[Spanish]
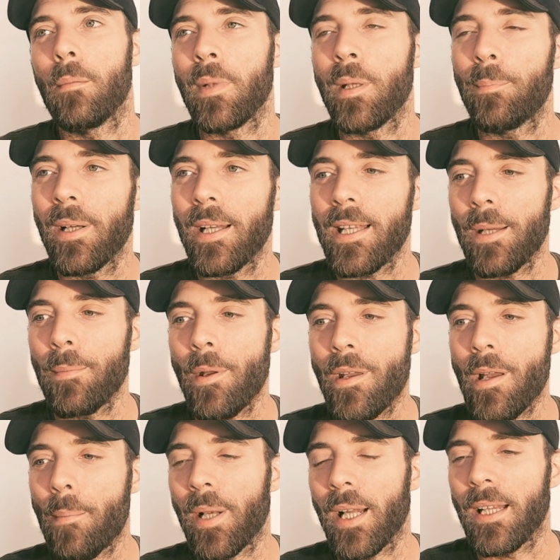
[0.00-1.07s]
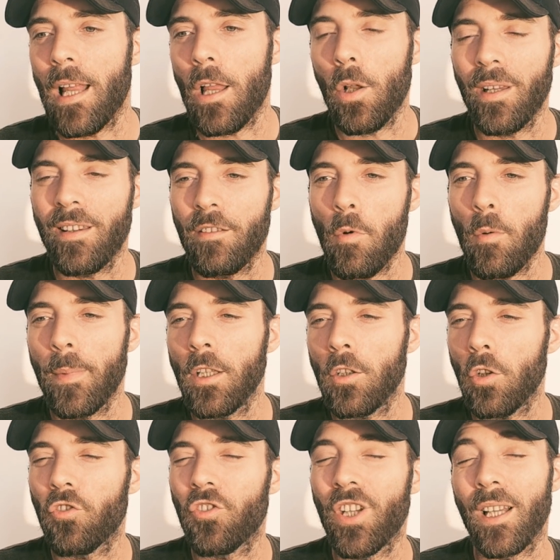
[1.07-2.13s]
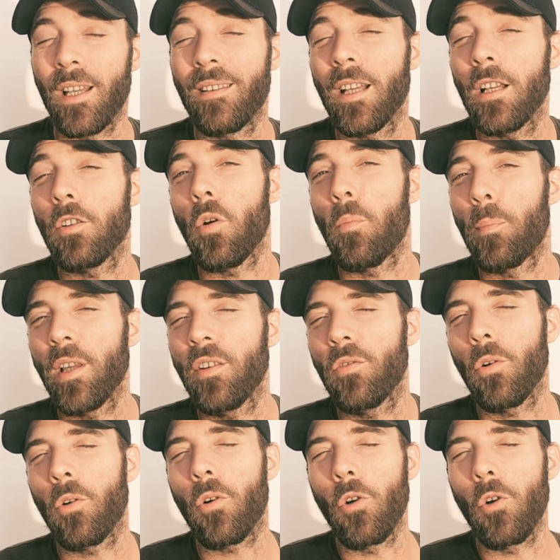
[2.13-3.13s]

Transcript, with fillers: Mi padre me había prestado en ese momento 700 pesos